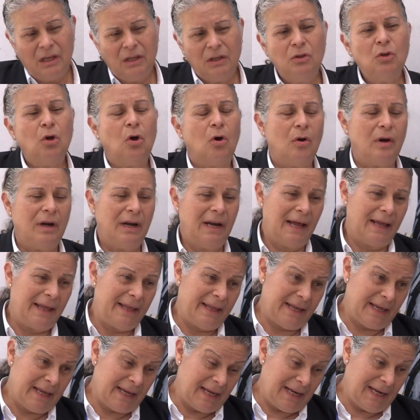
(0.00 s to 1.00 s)
No, la
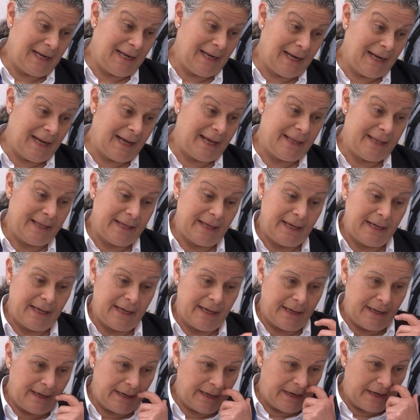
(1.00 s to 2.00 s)
de, la
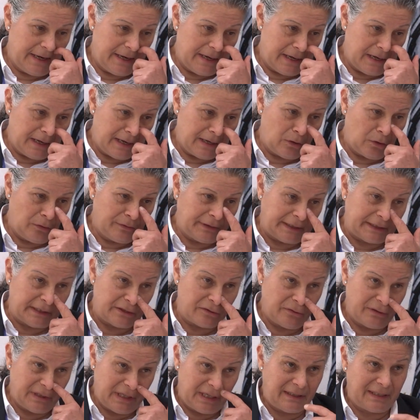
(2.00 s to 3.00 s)
de eh,
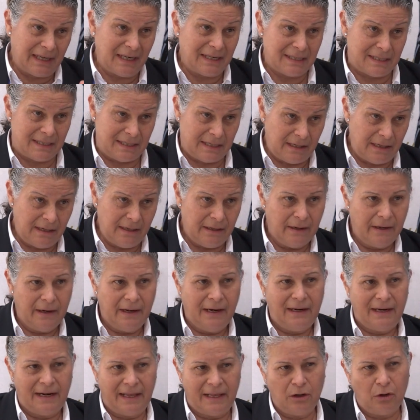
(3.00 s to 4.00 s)
contratación digital sí,
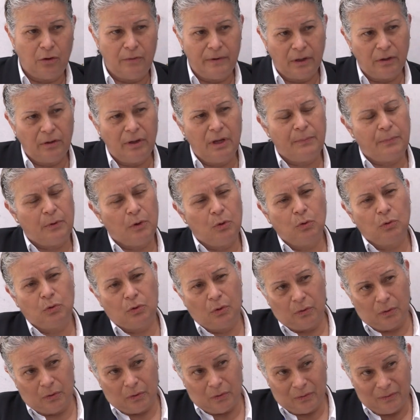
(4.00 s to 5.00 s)
la de gobierno de
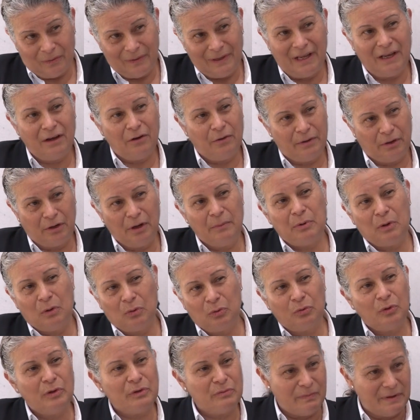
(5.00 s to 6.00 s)
producto no. La de gobierno de
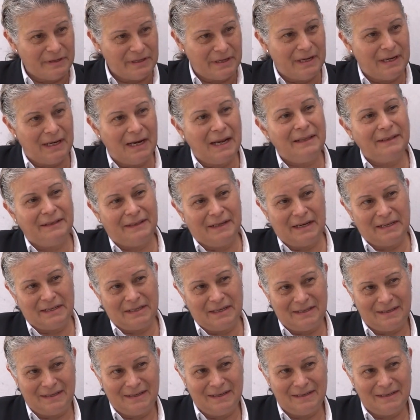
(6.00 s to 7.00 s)
producto es más adelante, en
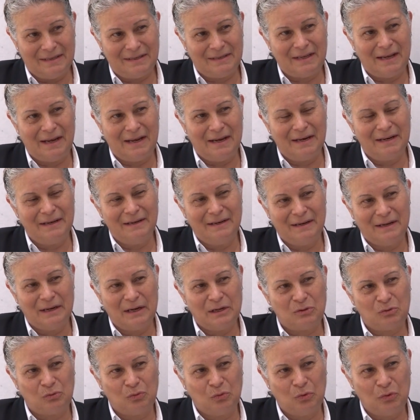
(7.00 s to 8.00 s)
esa, está en,
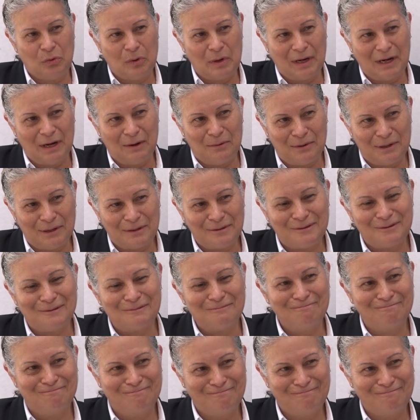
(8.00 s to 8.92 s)
estudio, en elaboración.